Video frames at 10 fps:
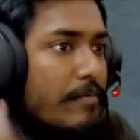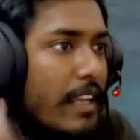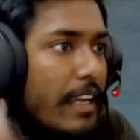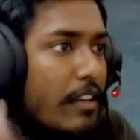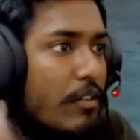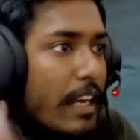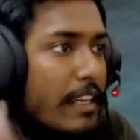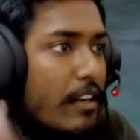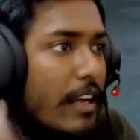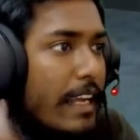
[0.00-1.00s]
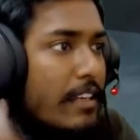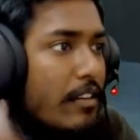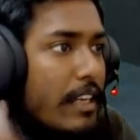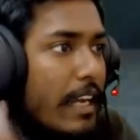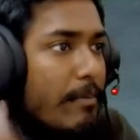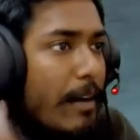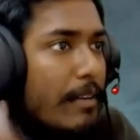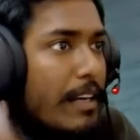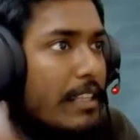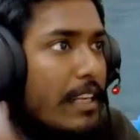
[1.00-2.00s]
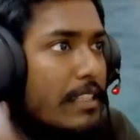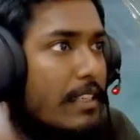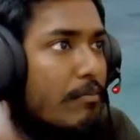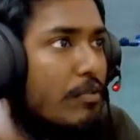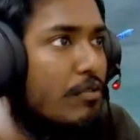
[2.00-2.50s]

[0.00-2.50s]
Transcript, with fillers: এই কই এই কই এই ভাই ব্রাদার আছে বন্ধু